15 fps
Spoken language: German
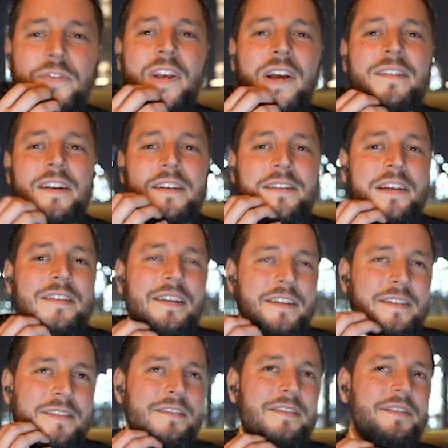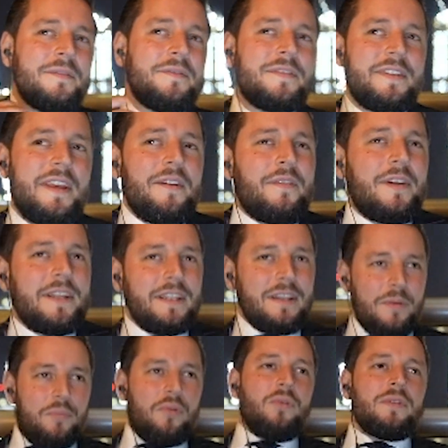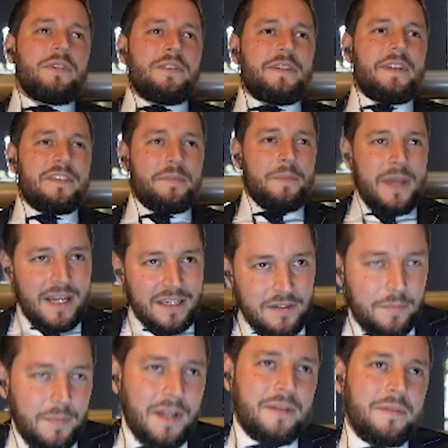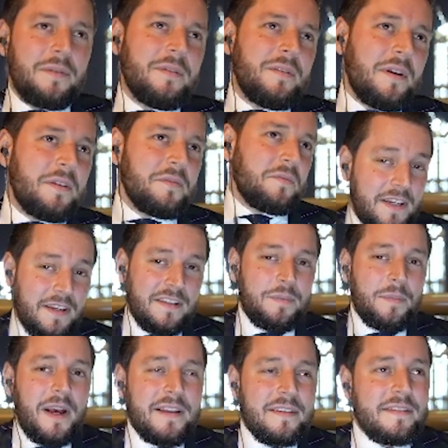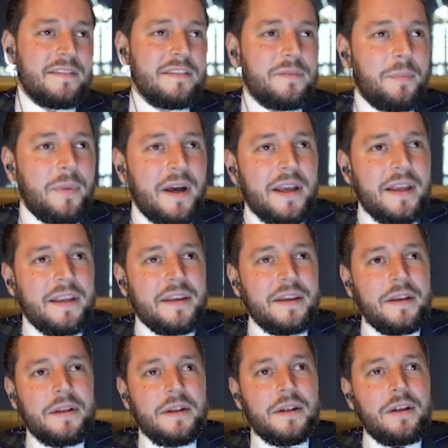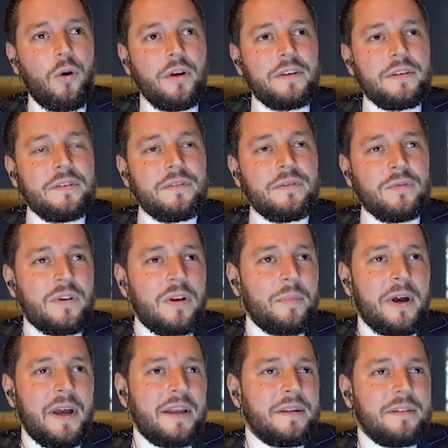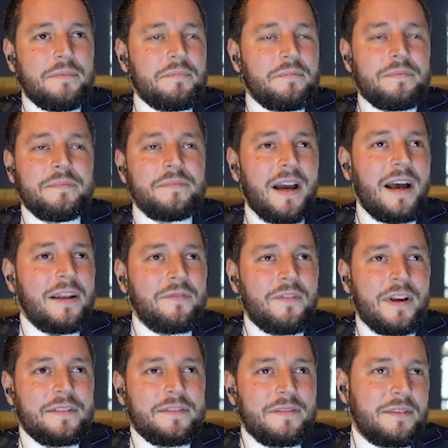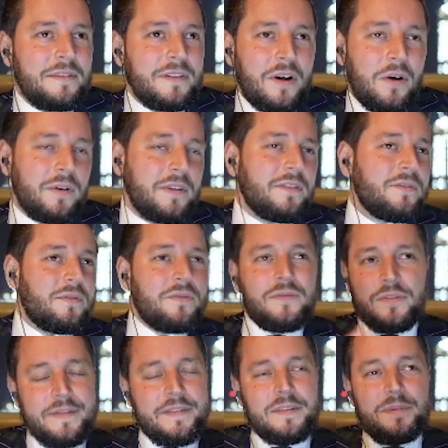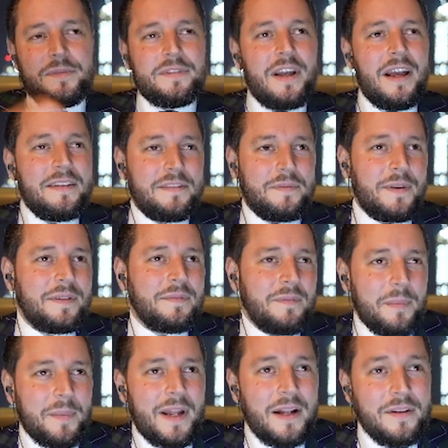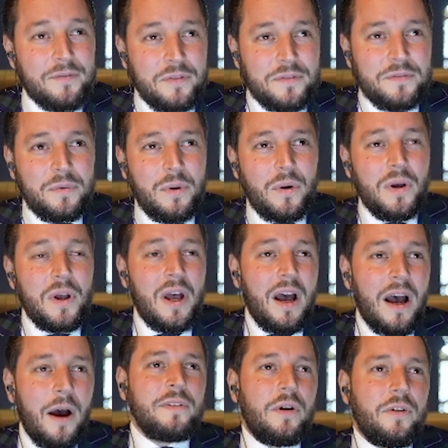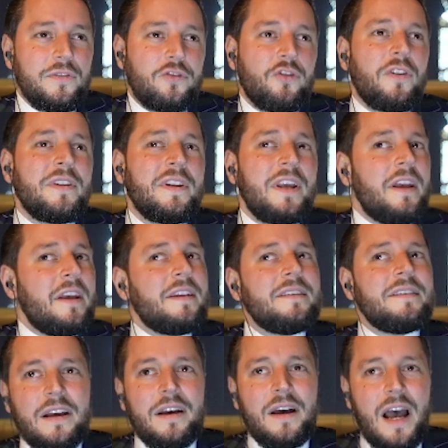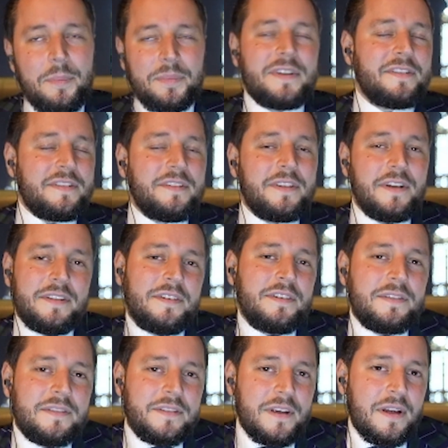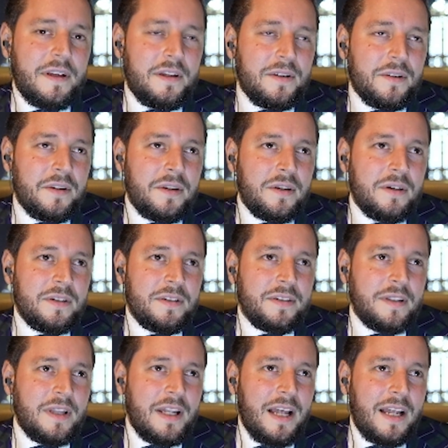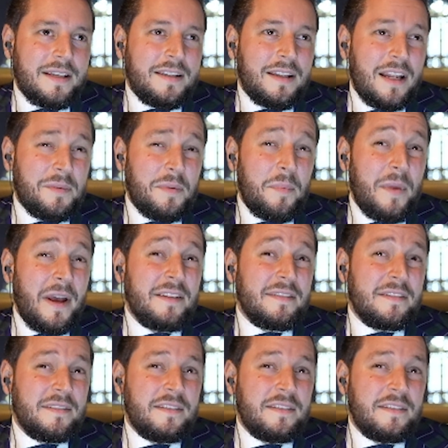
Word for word: Also ich muss sagen, das tatsächlich ist ein sehr valider Punkt. Das merkt man, finde ich, meistens bei Leuten oder bei Heranwachsenden, auch jetzt 20 bis 30, wenn, wenn man halt von zu Hause aus schon sehr abgesichert ist, ja, äh, dann hat, hat man